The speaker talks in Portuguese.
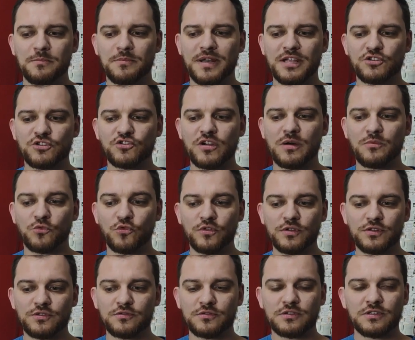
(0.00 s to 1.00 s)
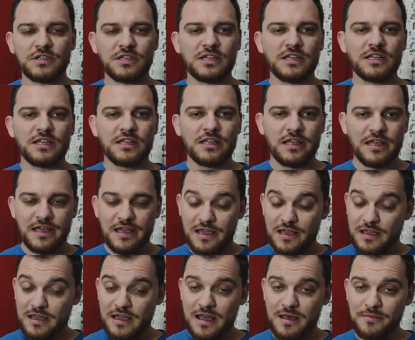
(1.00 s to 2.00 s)
praticar muito
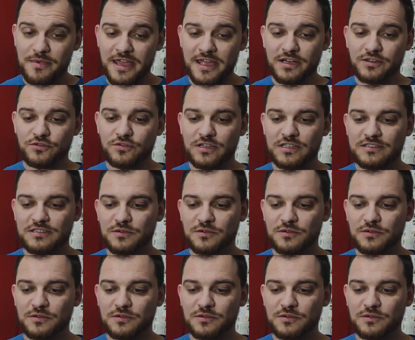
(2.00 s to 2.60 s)
é, aberto, né?